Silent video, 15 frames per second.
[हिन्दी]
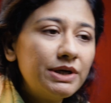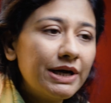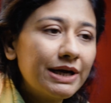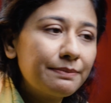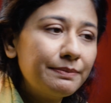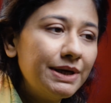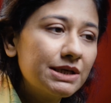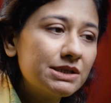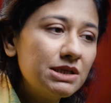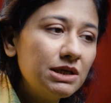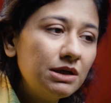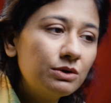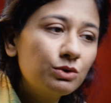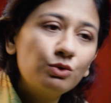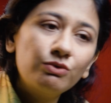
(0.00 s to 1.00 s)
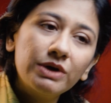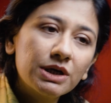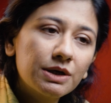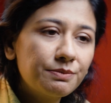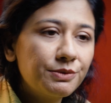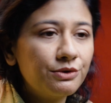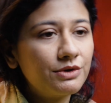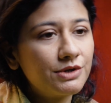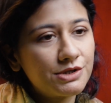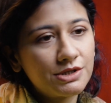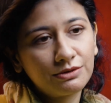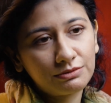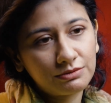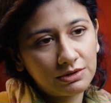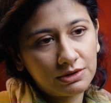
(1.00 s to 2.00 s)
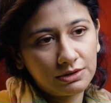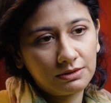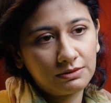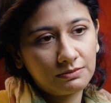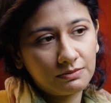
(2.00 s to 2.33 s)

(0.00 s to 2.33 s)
ट्रैक में एक्चुअली टू वे कम्युनिकेशन होती है